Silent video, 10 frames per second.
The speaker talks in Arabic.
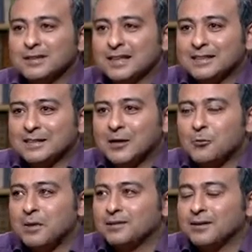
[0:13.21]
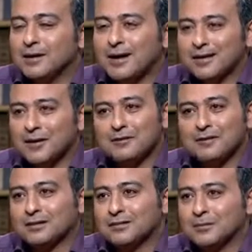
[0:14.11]
يعني الجواب عندها عنها
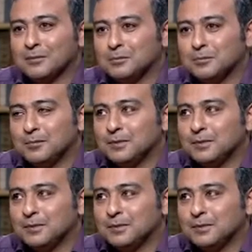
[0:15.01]
عند